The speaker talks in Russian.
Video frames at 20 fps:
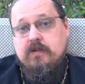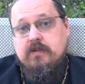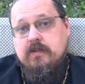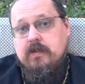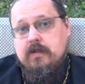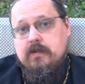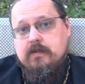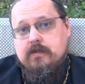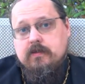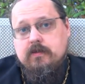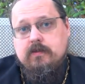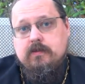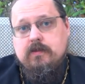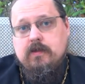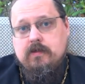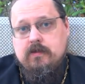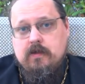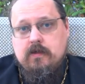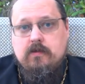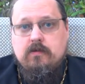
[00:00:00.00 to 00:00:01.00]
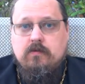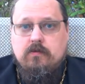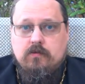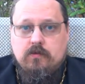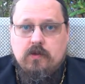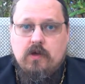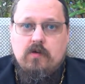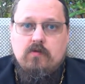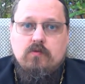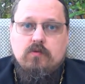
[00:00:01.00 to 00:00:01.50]
признаться и сказать,
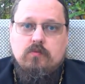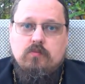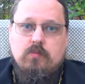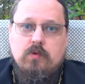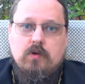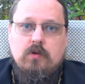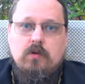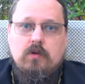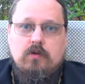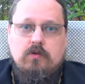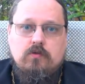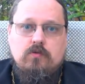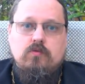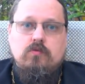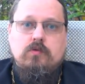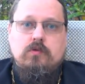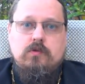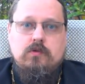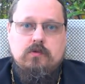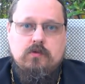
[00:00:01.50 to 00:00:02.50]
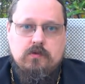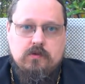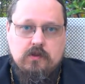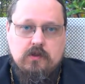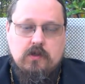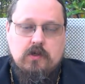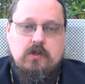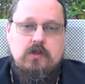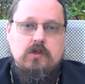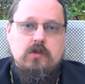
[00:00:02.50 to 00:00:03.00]
да, вот было, ну вот
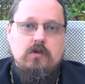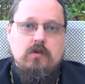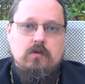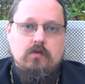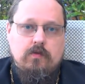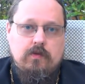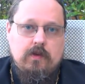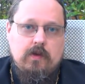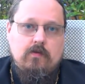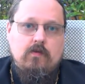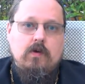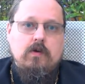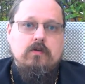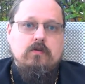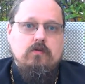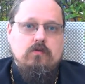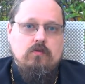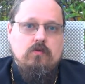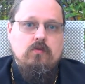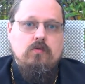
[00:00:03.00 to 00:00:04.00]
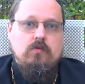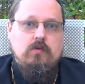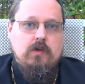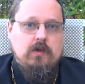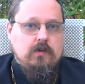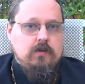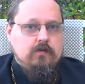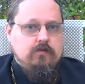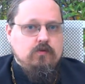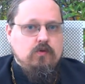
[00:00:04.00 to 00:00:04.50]
согрешил, виноват, но
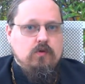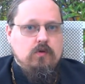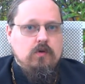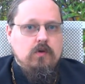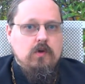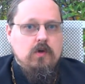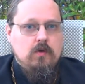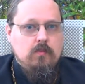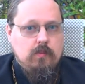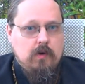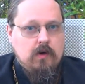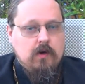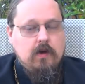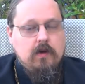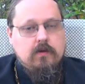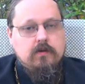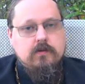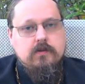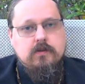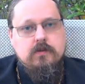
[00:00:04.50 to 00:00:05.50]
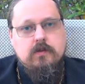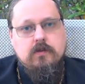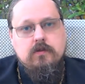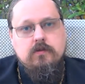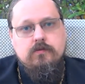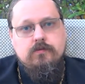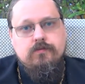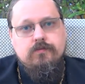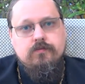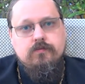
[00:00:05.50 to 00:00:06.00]
я давно
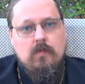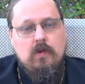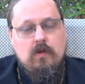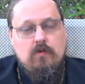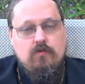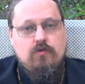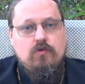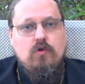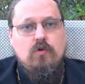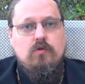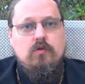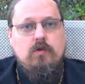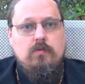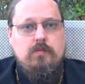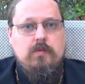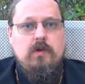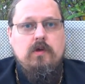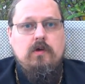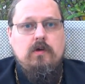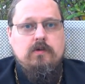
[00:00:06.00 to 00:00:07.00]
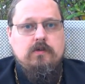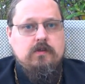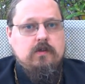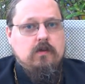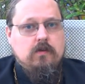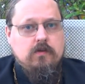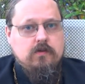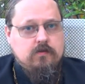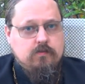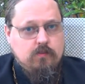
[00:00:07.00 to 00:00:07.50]
покаялся, и все для меня
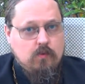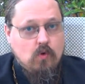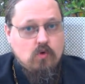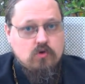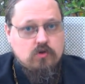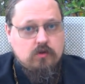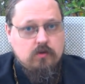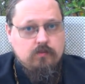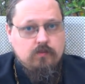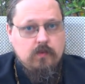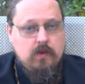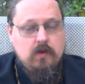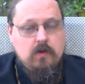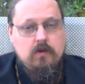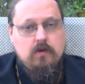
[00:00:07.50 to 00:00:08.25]
осталось в прошлом.